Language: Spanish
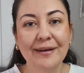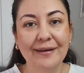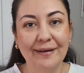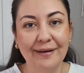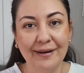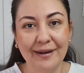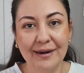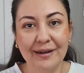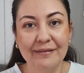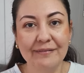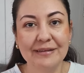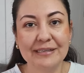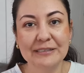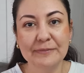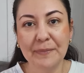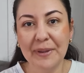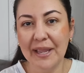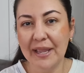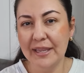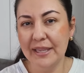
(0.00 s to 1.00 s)
Rara
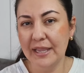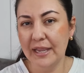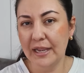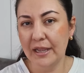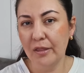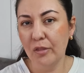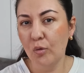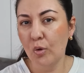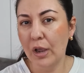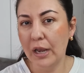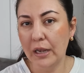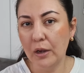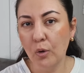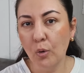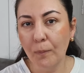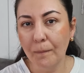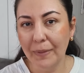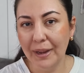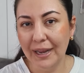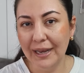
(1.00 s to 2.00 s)
vez me ha llegado
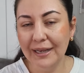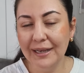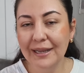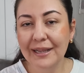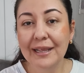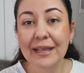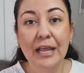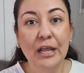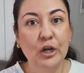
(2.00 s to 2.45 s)
algo mal.